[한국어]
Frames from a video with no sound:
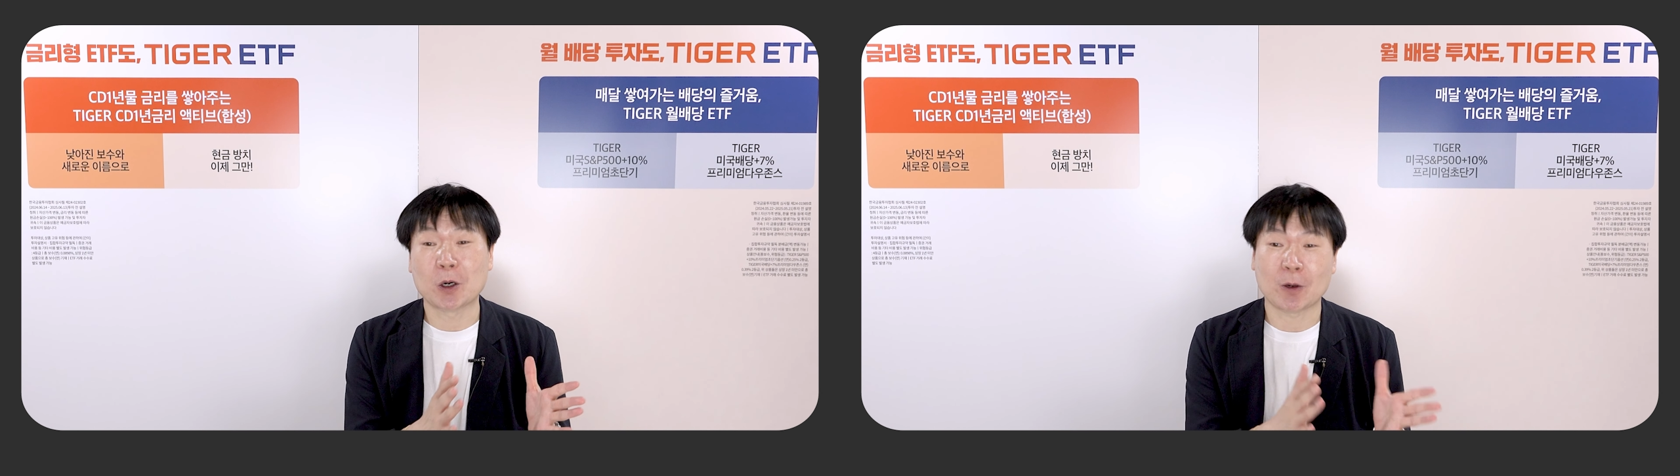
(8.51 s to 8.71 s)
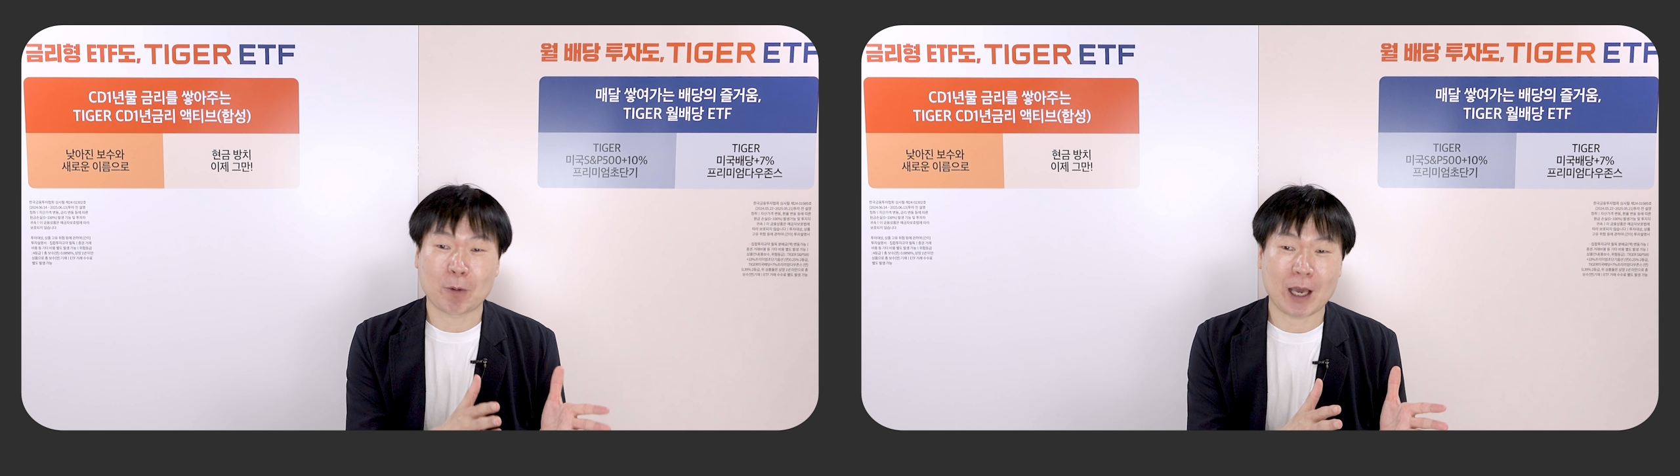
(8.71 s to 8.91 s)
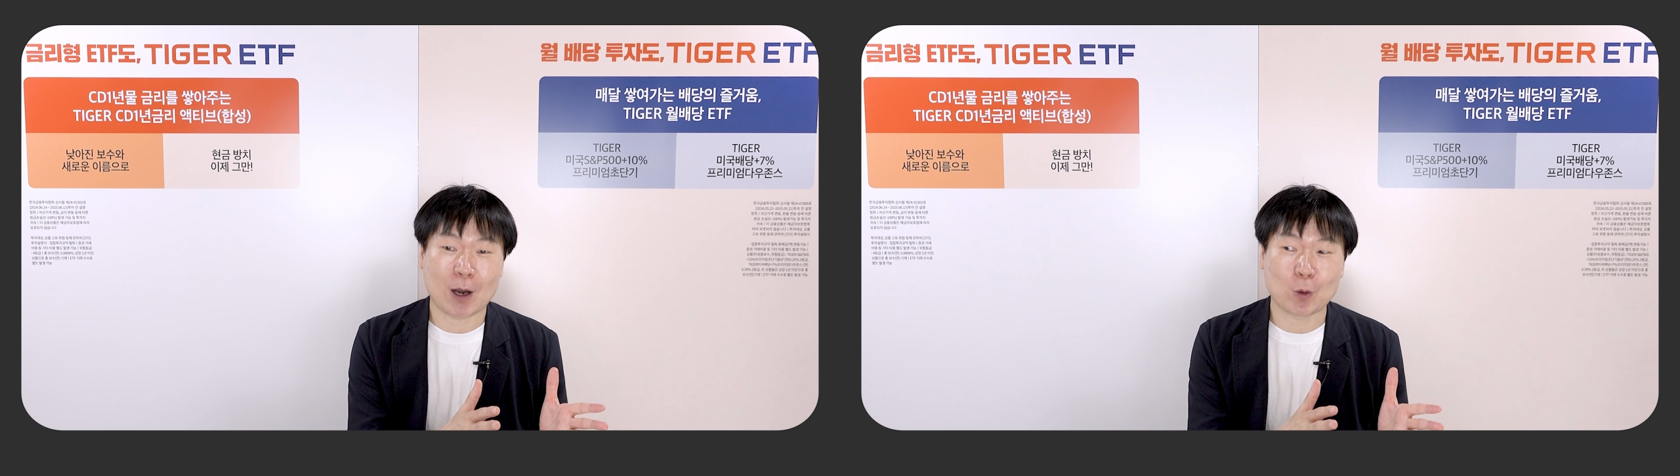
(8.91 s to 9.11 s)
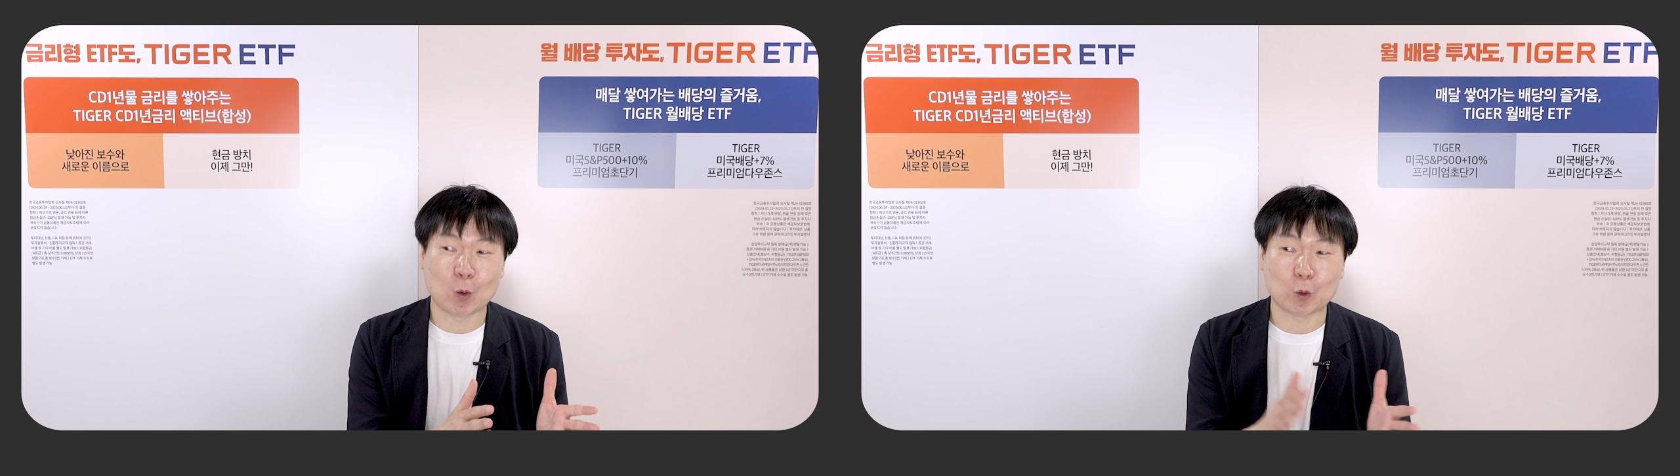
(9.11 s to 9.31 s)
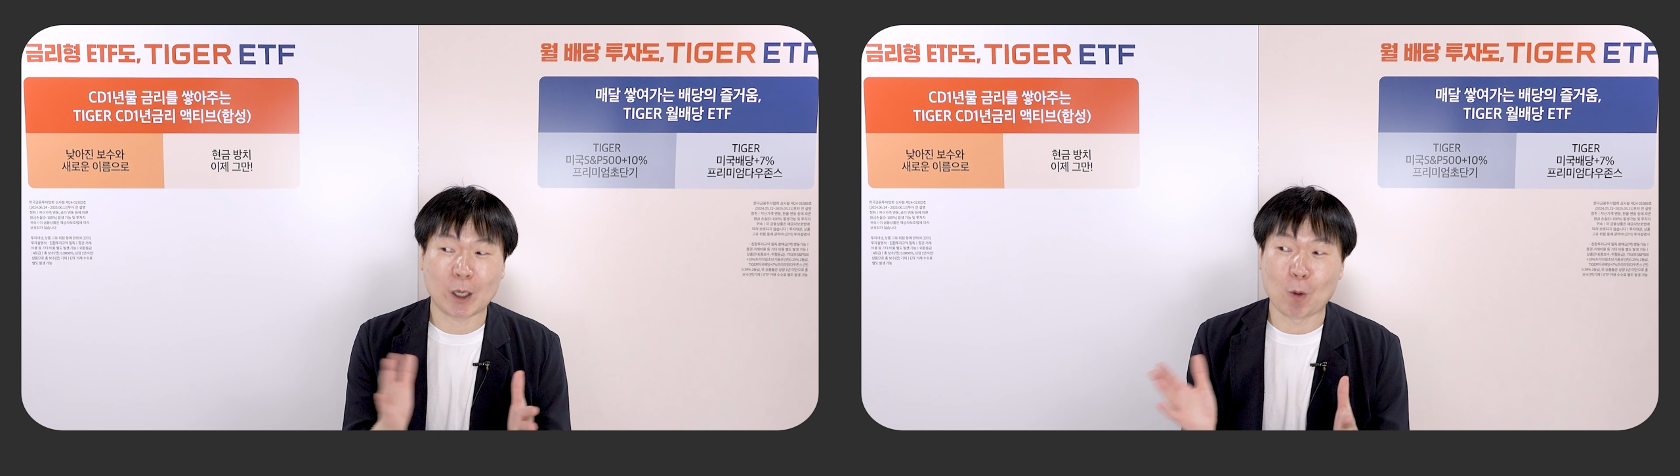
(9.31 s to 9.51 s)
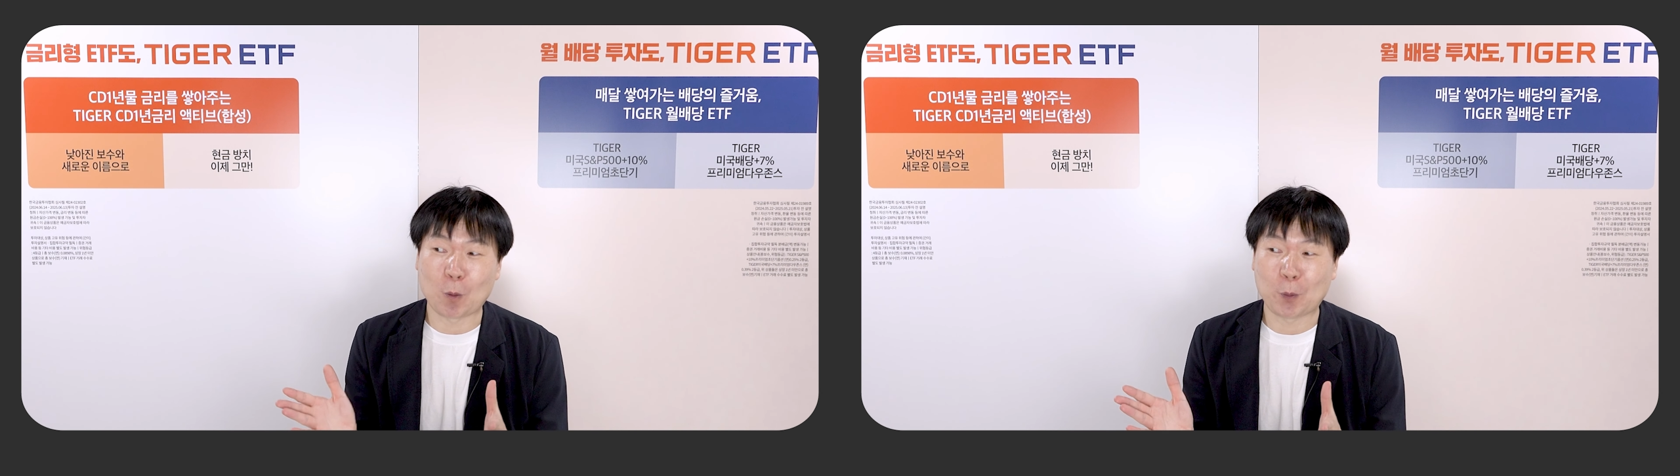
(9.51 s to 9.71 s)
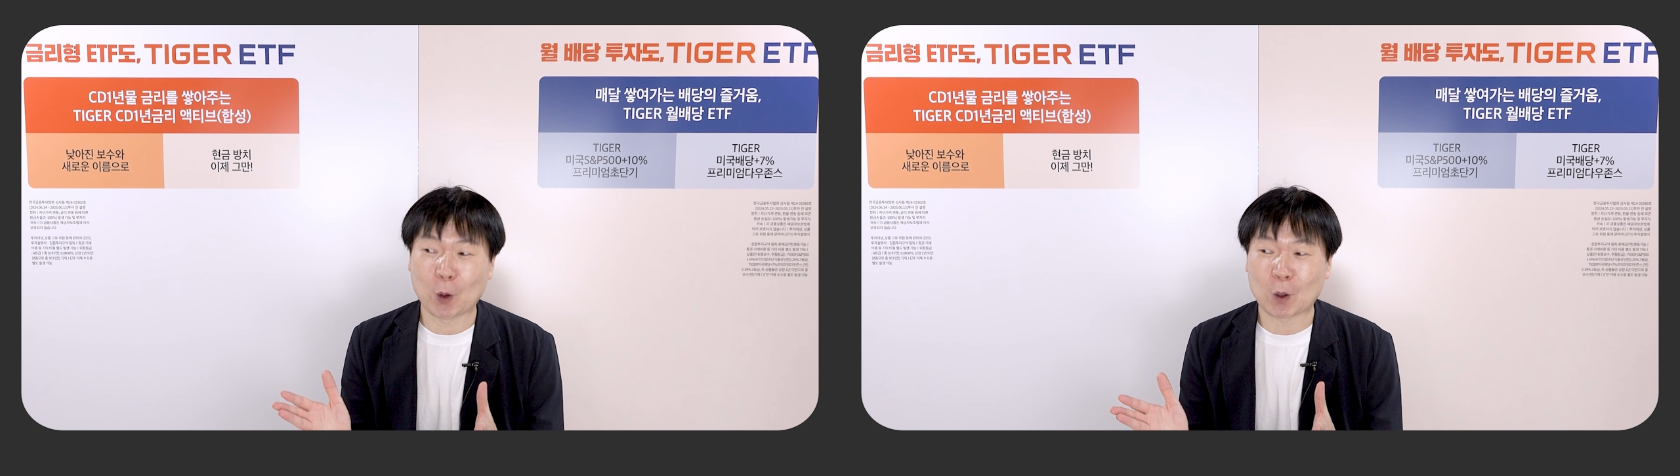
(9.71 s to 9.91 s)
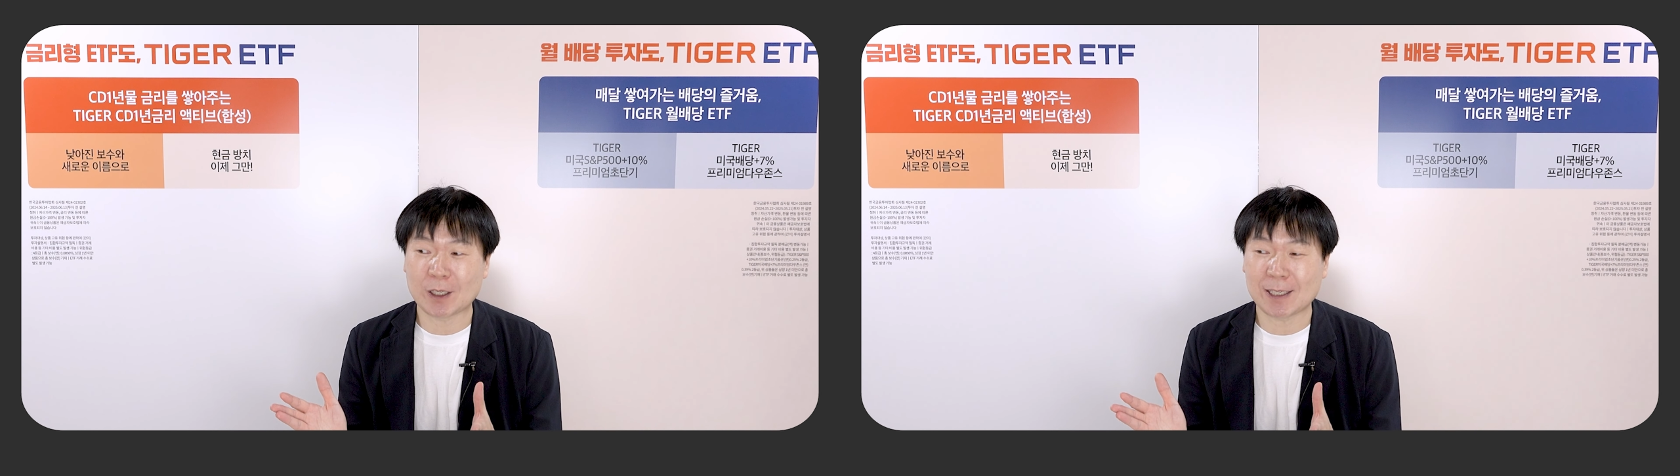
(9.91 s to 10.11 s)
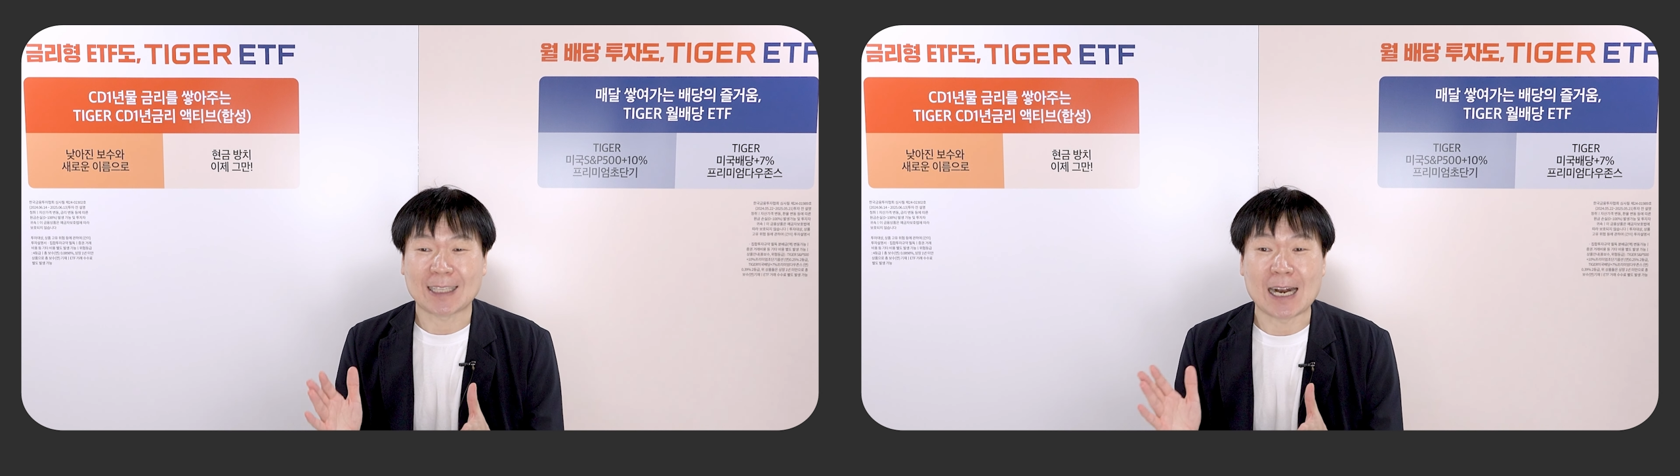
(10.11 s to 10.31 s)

어렵게 하고 우리의 목표를